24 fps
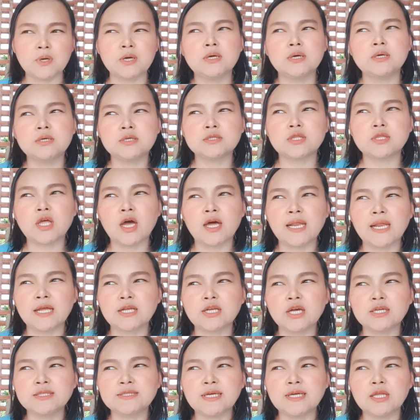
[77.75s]
คือตอนนั้
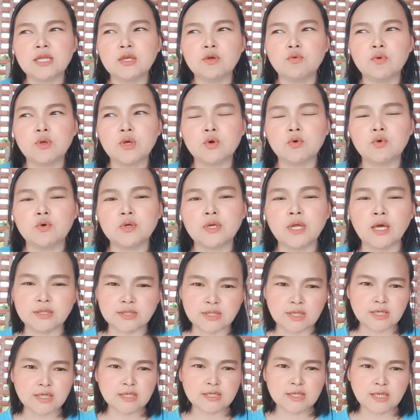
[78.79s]
นก็จะรีวิวเดี๋ยว
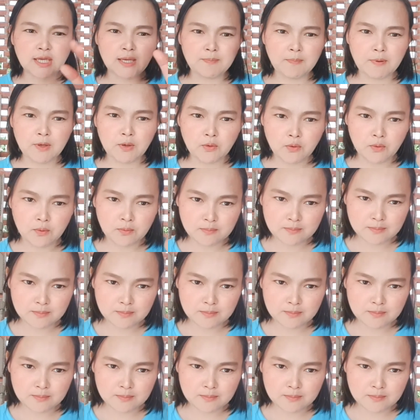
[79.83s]
จะขึ้นคลิปไปดู